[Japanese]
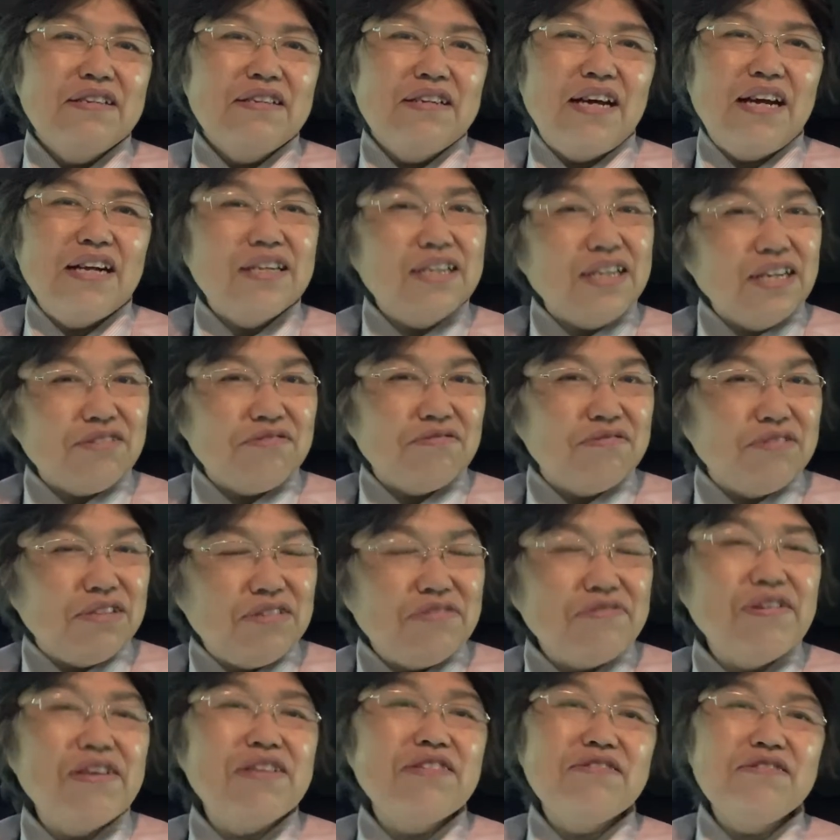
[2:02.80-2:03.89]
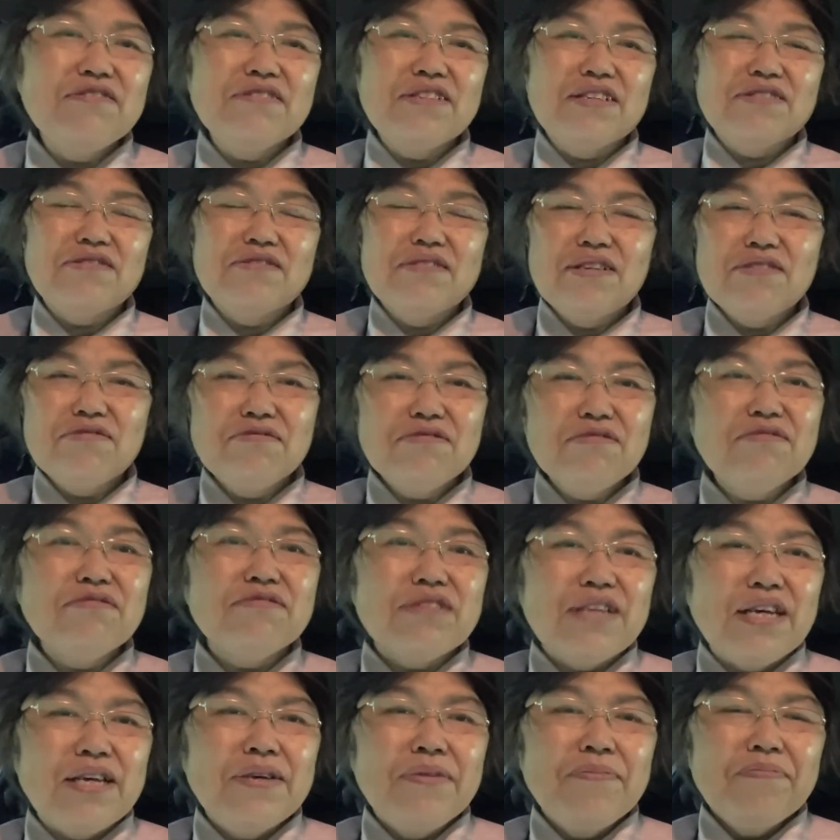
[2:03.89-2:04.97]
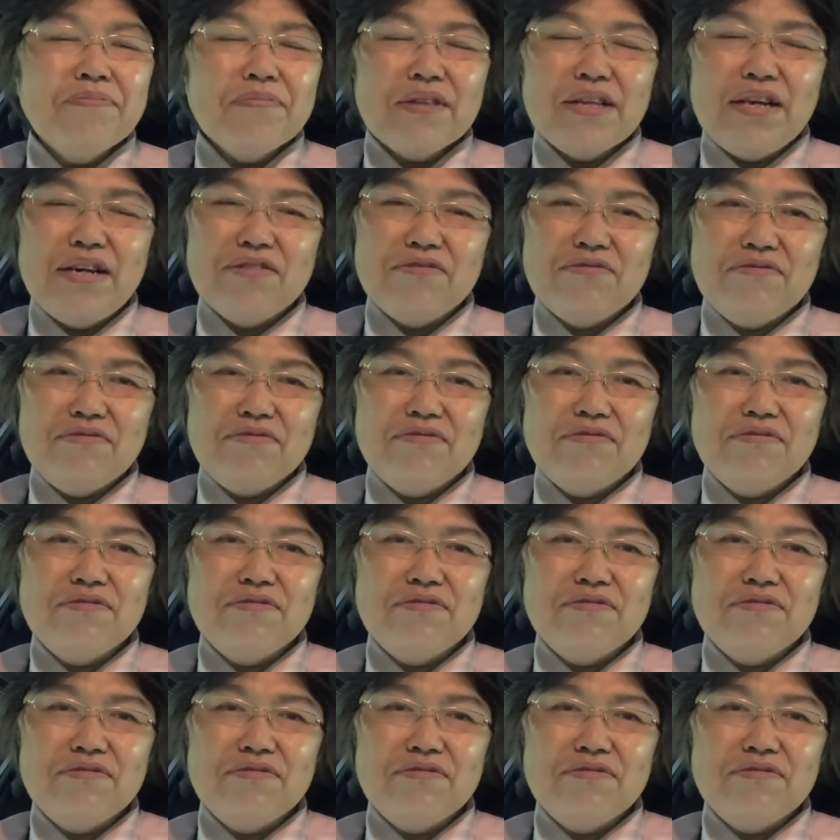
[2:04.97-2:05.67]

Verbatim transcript: ありがとうって言えるようなそんなことをねあの